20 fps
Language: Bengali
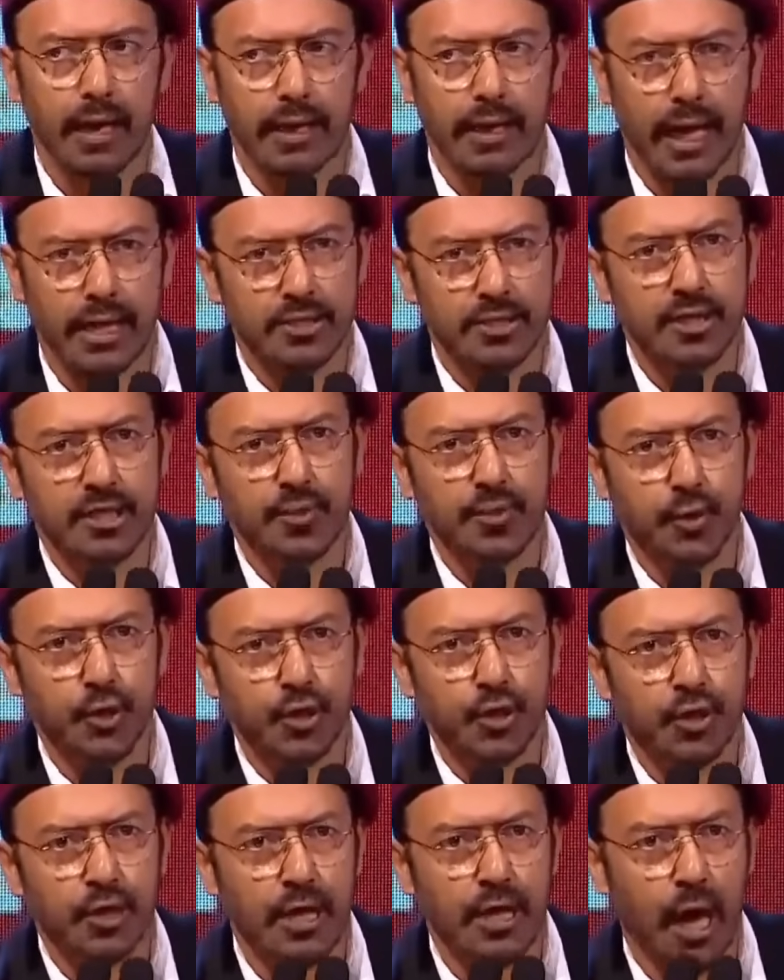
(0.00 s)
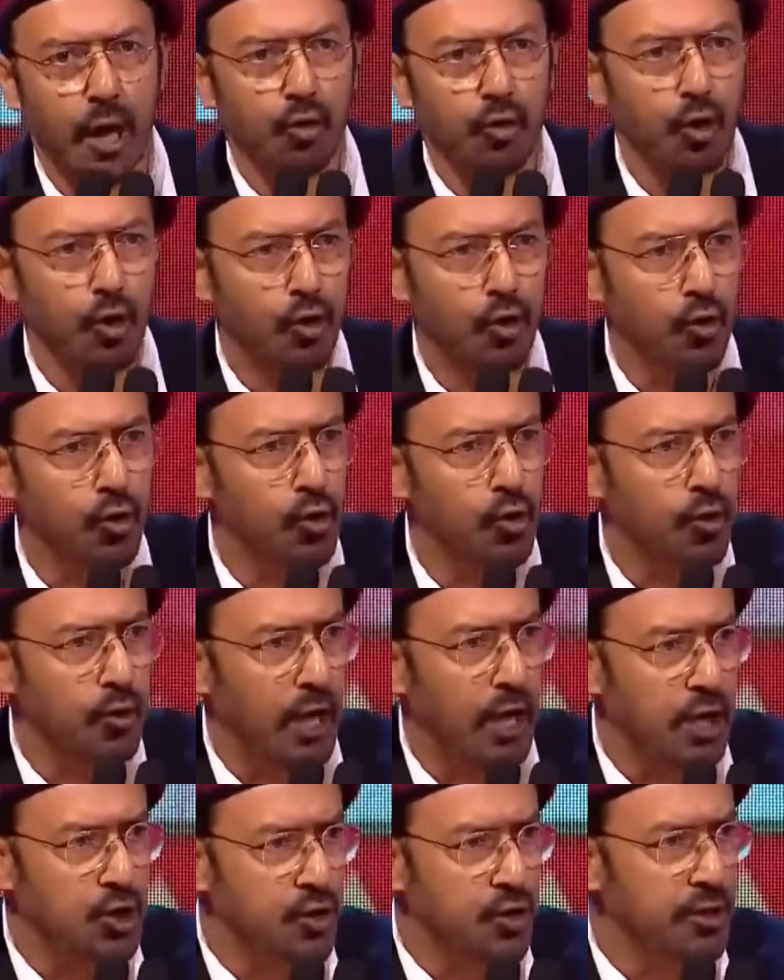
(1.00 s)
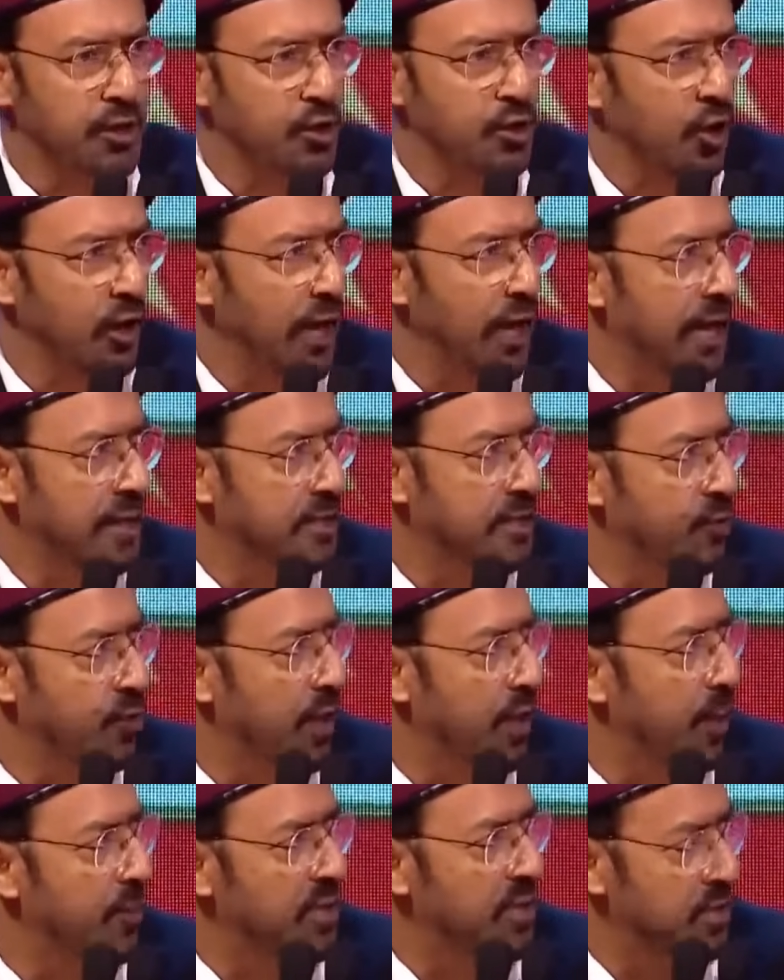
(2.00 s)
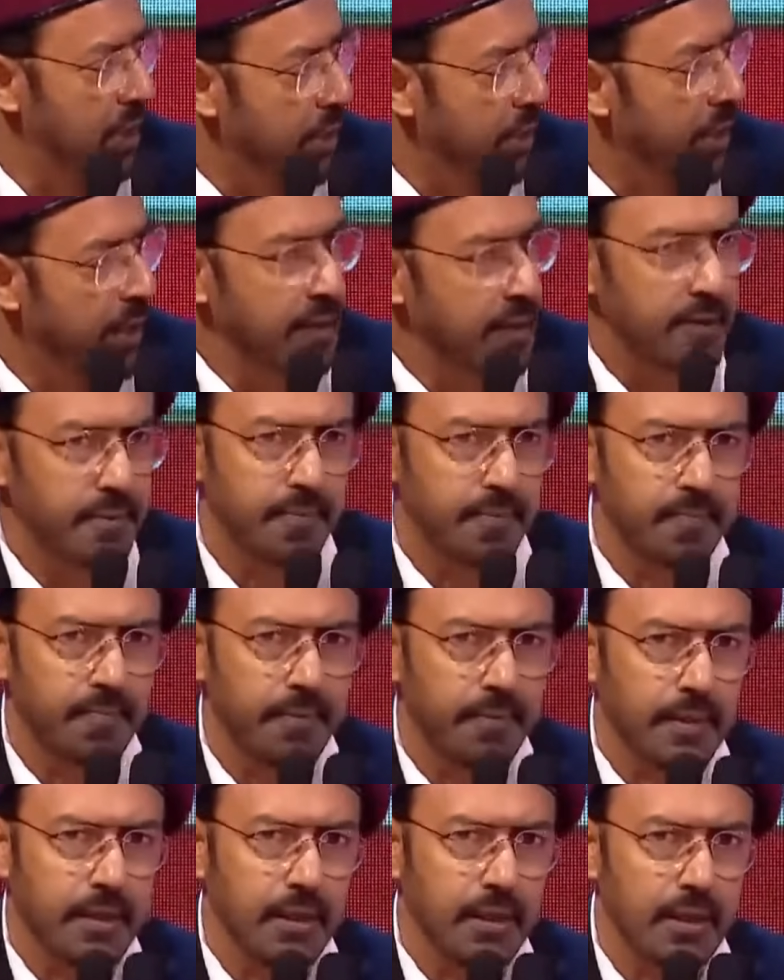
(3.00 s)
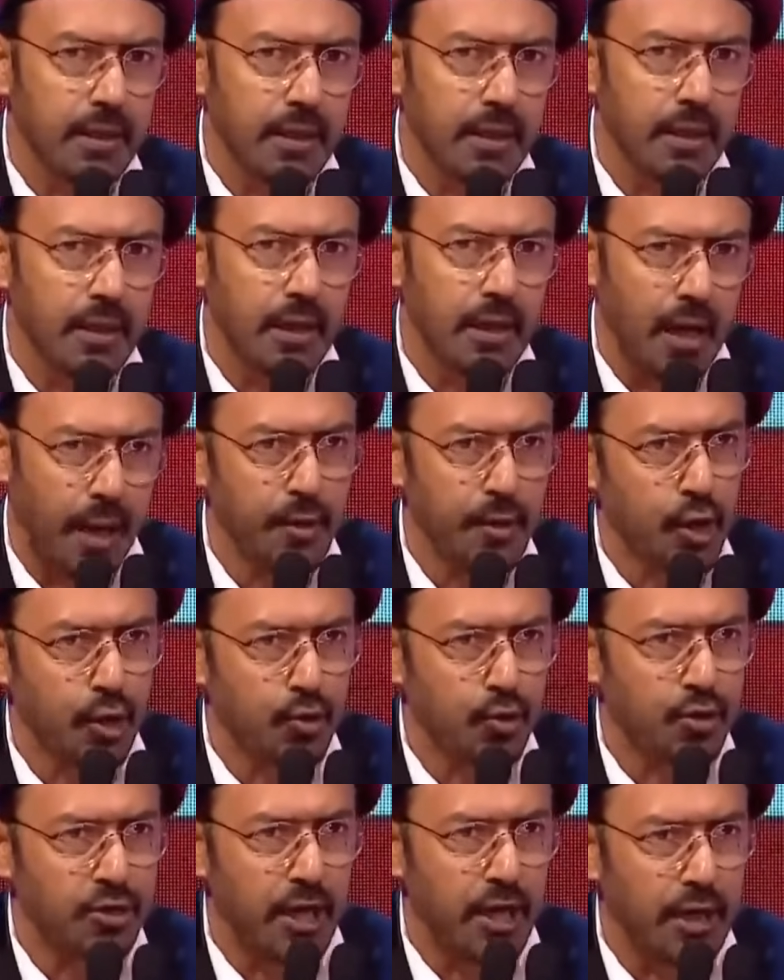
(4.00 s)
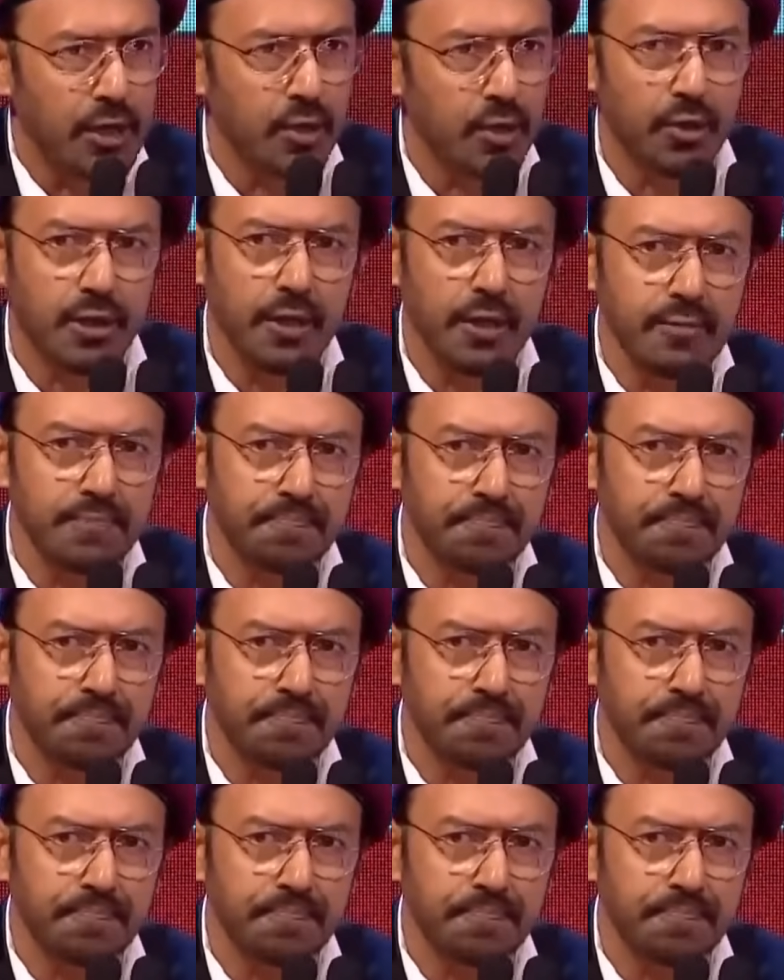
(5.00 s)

রাজনীতি প্রসঙ্গে রাহুল কোনো রাজনৈতিক দলে আছে বলে আমার জানা নেই আমি যদ্দূর জানি ওকে